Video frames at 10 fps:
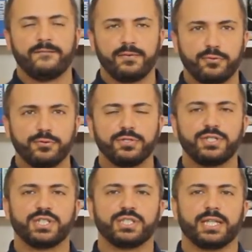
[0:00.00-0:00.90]
Ve bunun
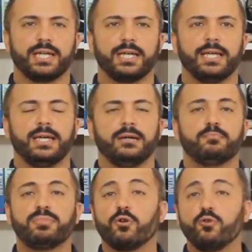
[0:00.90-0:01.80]
dışında
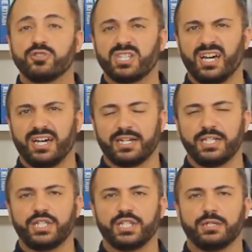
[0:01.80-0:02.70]
bronz
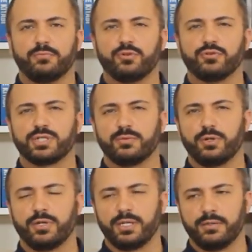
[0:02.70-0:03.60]
hariç, bronzda
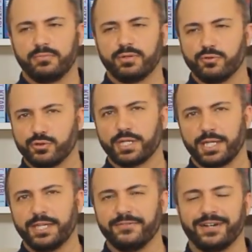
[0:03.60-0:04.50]
böyle bronz
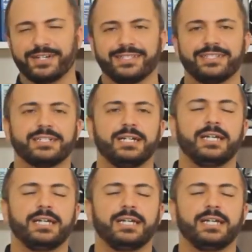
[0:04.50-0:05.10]
rengi vardır.